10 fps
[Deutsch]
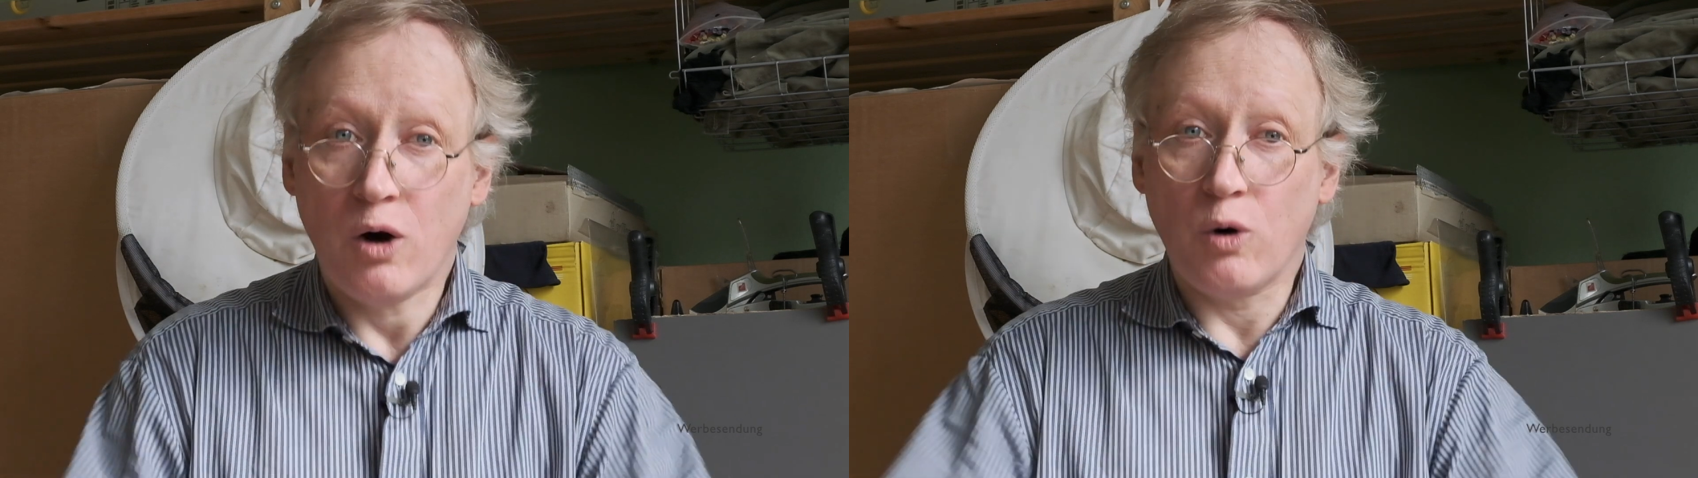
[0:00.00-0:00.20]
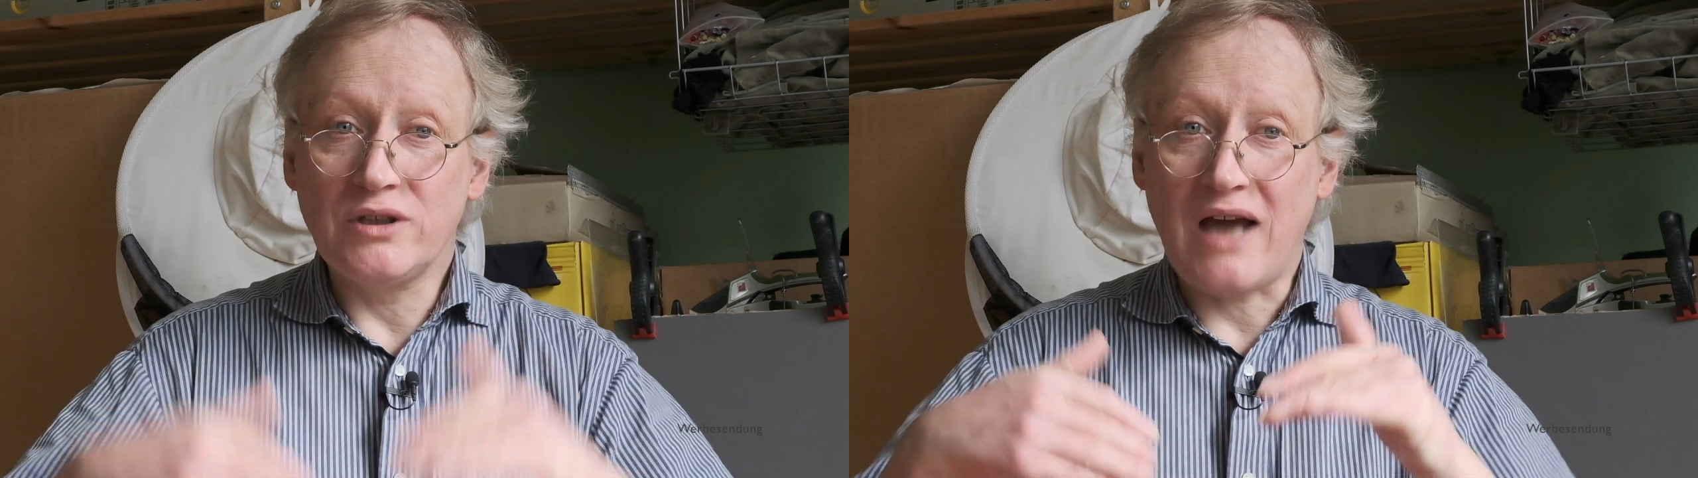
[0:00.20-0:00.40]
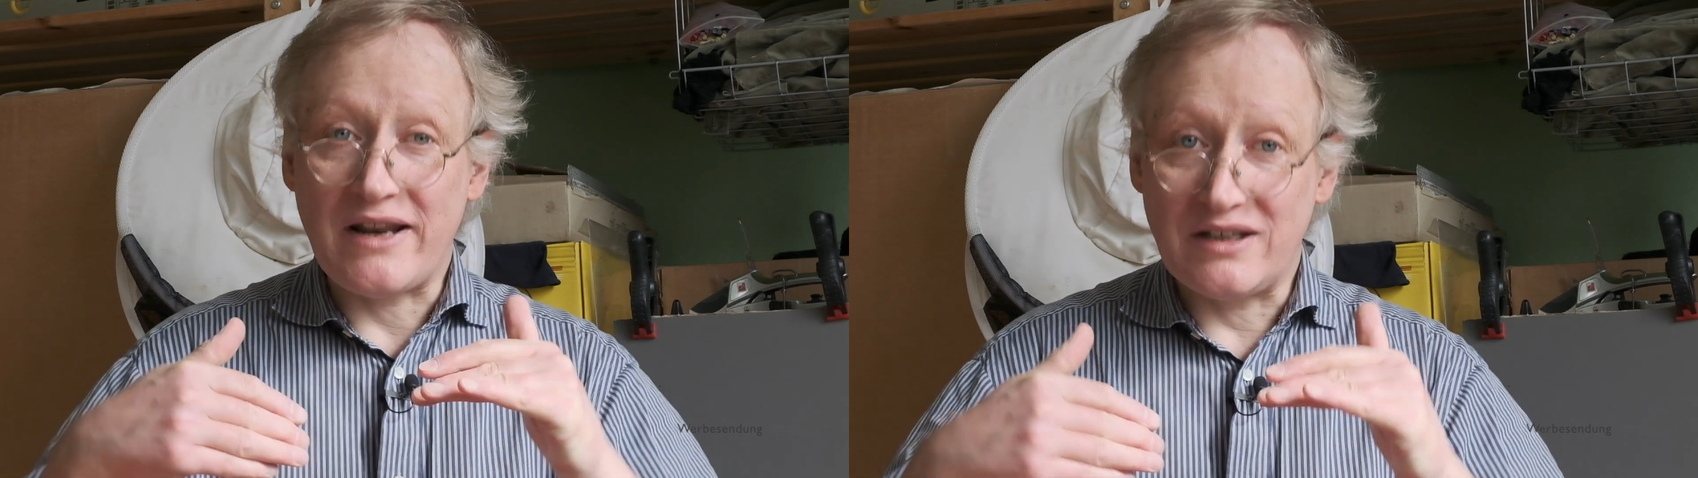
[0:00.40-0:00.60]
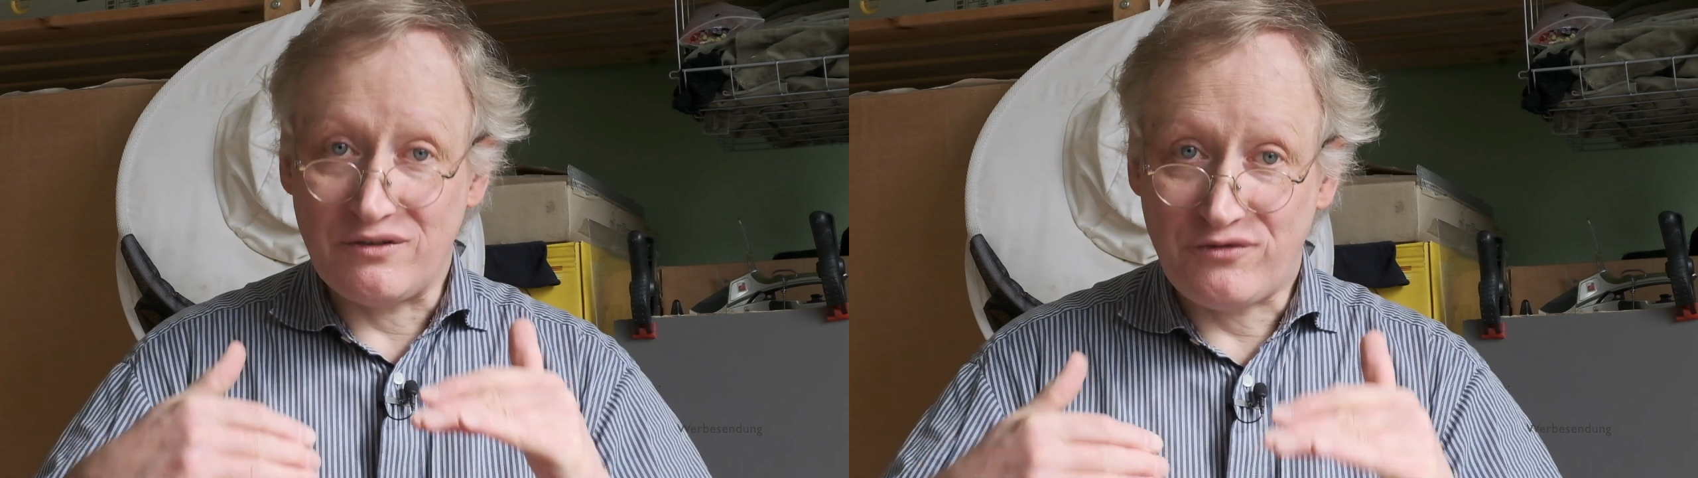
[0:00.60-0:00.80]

und an die